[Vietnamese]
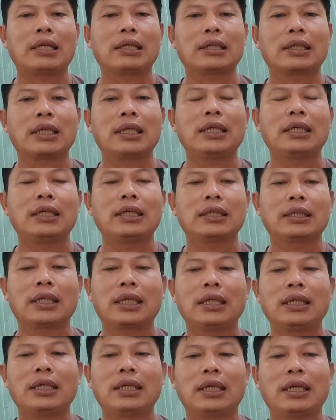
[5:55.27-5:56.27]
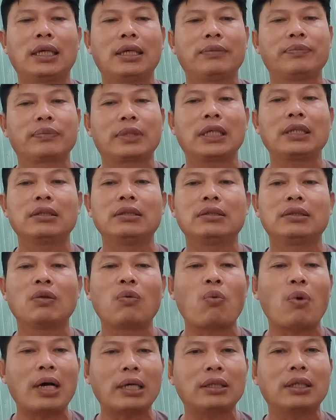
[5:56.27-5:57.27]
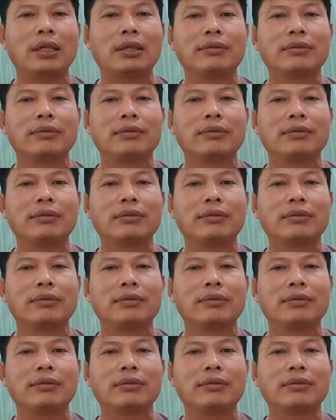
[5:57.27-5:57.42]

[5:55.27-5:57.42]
cái cái cái người Trung Quốc đó